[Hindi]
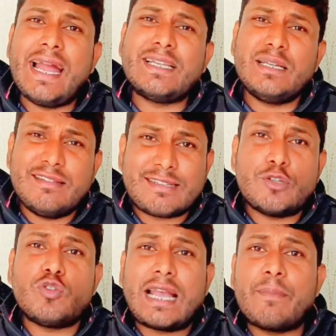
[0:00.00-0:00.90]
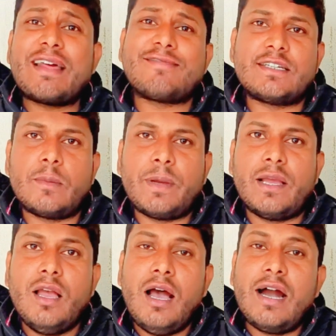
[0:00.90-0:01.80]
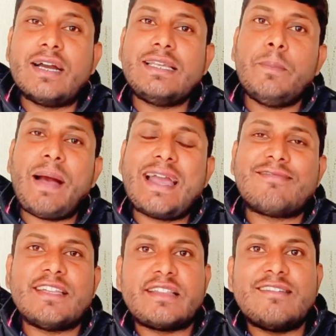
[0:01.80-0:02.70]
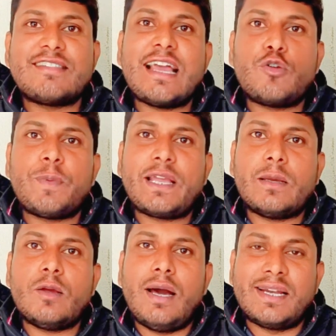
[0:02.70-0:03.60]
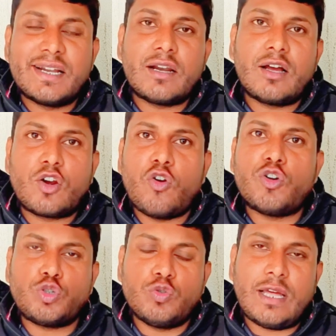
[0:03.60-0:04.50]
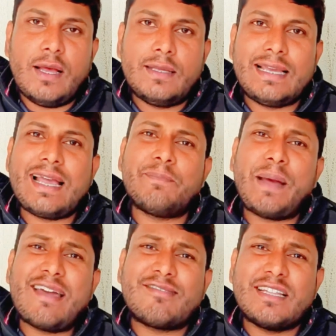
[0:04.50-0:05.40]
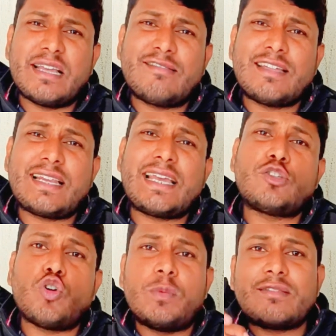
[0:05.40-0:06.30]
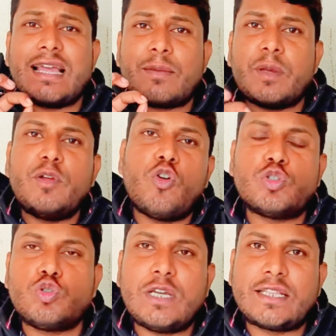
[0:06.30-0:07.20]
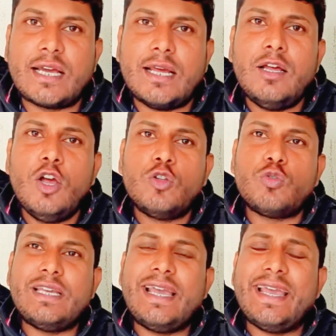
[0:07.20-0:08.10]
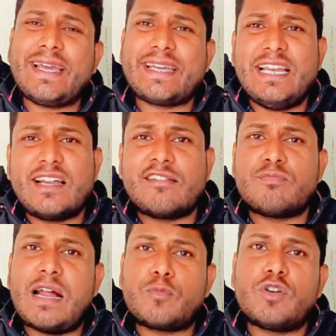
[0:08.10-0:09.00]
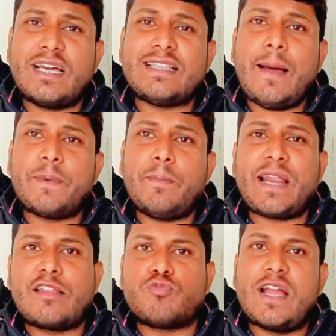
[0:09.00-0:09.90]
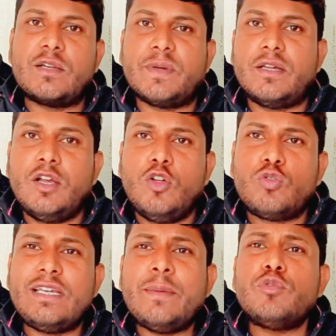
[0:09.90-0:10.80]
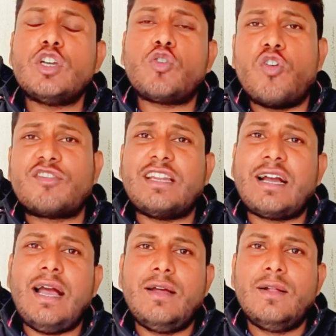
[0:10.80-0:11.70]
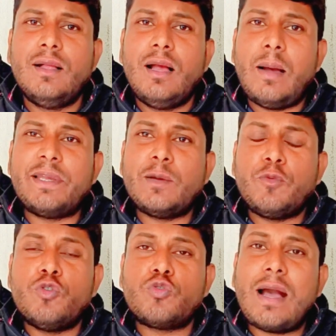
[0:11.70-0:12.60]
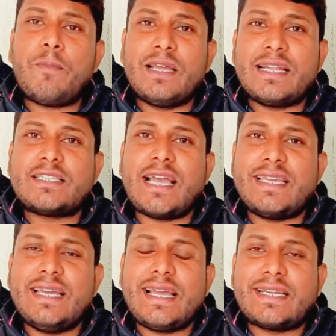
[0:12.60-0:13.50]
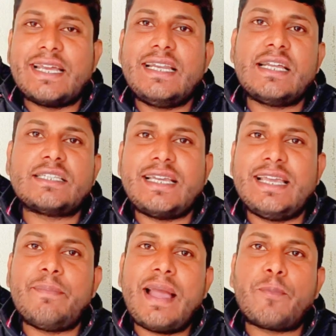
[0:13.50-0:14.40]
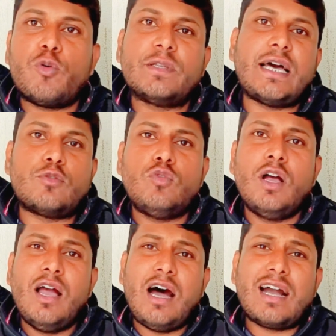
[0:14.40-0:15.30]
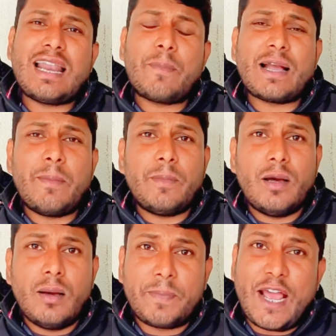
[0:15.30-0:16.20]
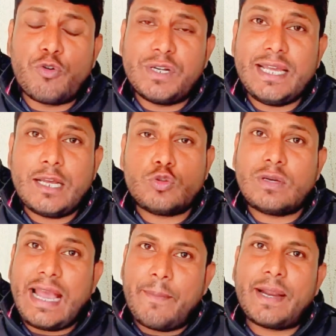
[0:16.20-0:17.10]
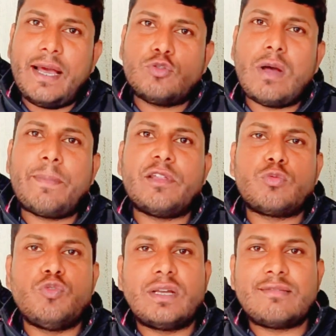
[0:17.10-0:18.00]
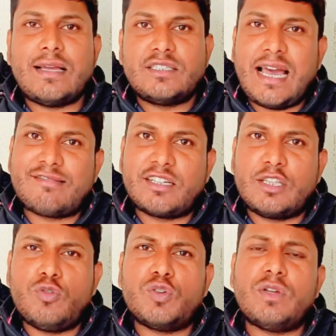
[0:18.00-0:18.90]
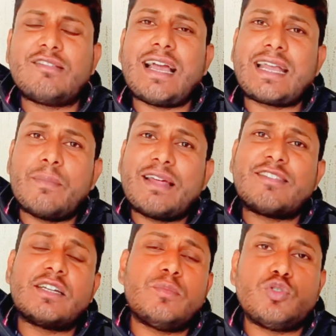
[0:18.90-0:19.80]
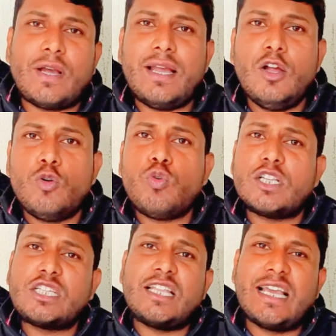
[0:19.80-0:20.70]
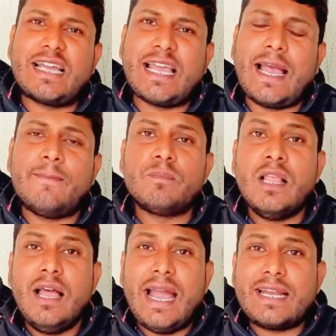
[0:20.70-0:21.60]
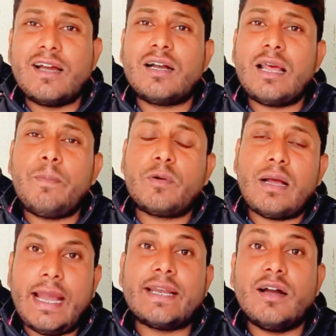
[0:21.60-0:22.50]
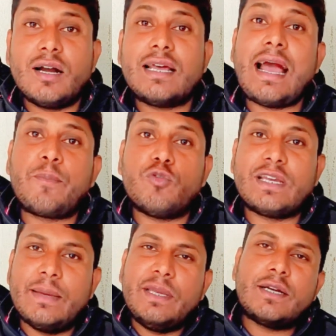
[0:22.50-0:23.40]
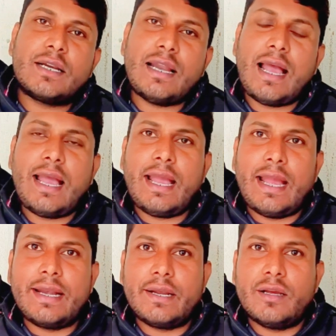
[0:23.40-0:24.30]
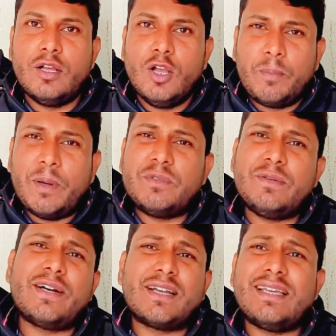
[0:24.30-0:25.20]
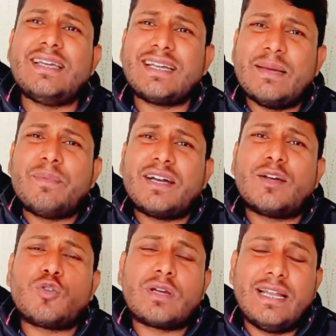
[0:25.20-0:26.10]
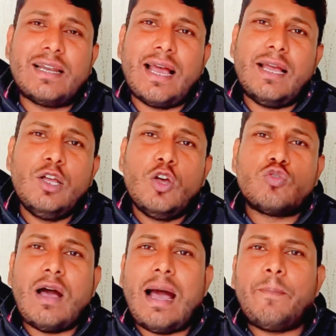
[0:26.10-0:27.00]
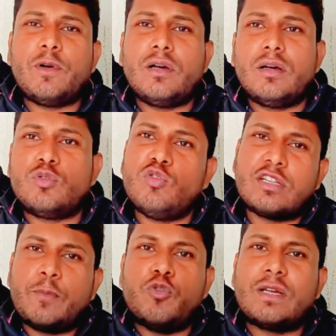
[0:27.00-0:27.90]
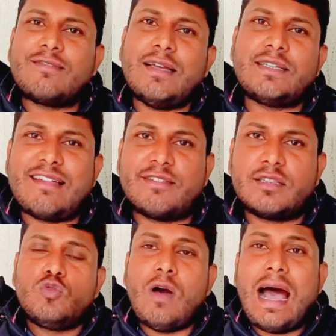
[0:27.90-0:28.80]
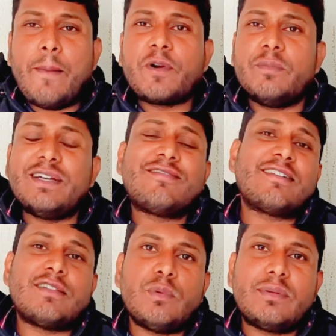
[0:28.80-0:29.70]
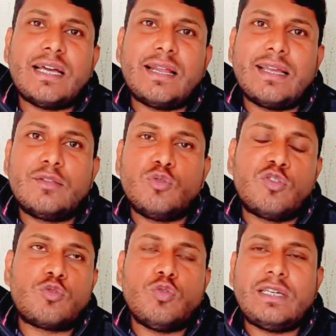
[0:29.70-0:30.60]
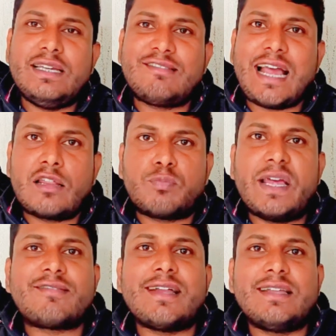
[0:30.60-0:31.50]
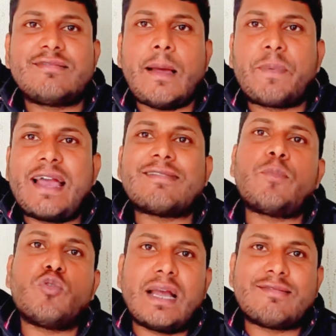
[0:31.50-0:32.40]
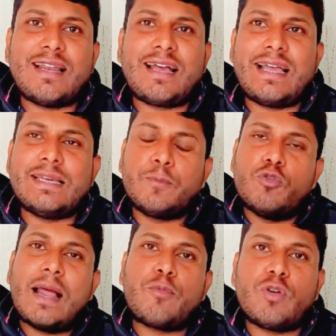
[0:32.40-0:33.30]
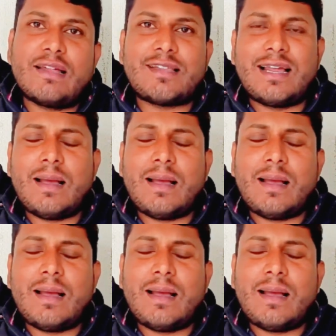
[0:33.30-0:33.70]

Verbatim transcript: एंड इसका जो कैमरा सेटअप है अगर ये बाईस से तेईस हजार रुपए के अंडर अगर लॉन्च होता या बाईस से तेईस हजार क्या चौबीस हजार में भी लॉन्च हो जाता ना तो ये एक किलर स्मार्टफोन रहता अपने प्राइस पॉइंट पे तो ये मुझे कौन लगा अब ये फ़ोन को आप लेना चाहिए या नहीं लेना चाहिए ये मैं आपको बता दूं अगर आपका प्रायोरिटी है तो कैमरा तो आप इस फ़ोन के साथ जा सकते हो क्योंकि इसका कैमरा सेटअप जो है वो अच्छा दिया गया है एंड अगर आप एंड अगर आपको गेमिंग करना है एंड पबजी वगैरह ये गेम वगैरह खेलना है तो आप दूसरे फ़ोन के साथ जा सकते तो आप कमेंट सेक्शन में बताना है दोस्तों कि इसका स्पेक्स एंड इसका प्राइस आपको कैसा लगा ये फ़ोन आपको कैसा